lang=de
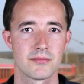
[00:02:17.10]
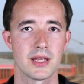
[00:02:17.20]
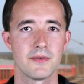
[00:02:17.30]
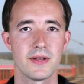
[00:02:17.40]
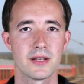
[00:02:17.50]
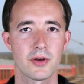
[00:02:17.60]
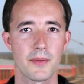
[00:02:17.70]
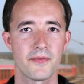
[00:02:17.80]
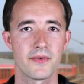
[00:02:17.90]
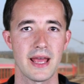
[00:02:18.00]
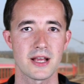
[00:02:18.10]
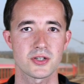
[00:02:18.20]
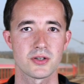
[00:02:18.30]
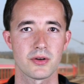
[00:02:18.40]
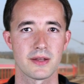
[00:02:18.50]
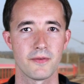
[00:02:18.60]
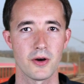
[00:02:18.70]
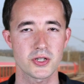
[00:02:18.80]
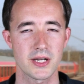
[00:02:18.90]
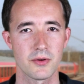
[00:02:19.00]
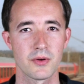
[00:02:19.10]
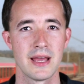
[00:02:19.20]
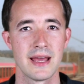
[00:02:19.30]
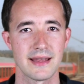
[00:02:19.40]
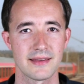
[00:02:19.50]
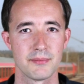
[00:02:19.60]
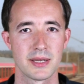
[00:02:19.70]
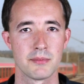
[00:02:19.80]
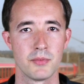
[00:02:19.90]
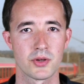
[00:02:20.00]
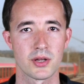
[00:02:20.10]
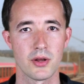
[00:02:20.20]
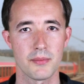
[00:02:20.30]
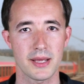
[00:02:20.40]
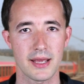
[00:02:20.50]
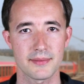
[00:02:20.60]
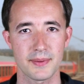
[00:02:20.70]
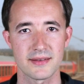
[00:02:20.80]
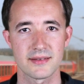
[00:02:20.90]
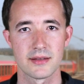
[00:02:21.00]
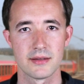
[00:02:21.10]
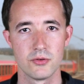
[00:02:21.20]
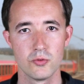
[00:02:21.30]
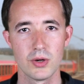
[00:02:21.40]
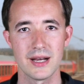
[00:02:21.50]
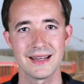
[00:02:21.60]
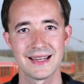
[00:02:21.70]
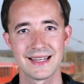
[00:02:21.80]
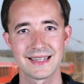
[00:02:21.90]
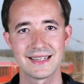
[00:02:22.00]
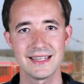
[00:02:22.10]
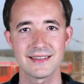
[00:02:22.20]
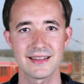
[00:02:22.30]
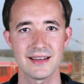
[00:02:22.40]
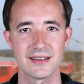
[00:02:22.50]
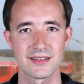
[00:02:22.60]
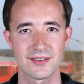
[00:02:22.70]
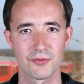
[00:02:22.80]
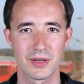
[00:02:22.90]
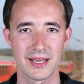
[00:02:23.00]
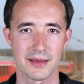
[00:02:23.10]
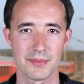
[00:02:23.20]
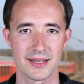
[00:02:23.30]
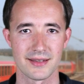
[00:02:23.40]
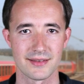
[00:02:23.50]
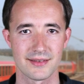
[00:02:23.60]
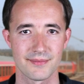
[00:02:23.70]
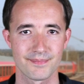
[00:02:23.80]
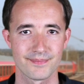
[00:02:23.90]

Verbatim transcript: in vielen Köpfen herrscht noch die Vorstellung, dass mit dem München-Nürnberg-Express nur dieser Zug hier gemeint ist